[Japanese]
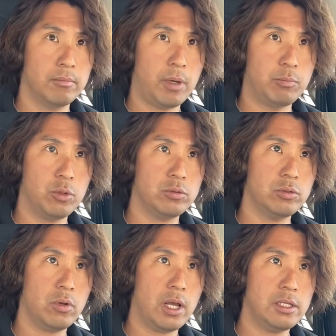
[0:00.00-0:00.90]
まあ僕
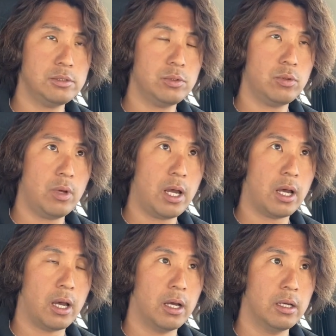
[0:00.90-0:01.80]
の感想
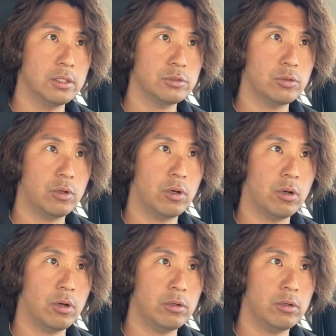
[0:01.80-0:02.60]
は、その、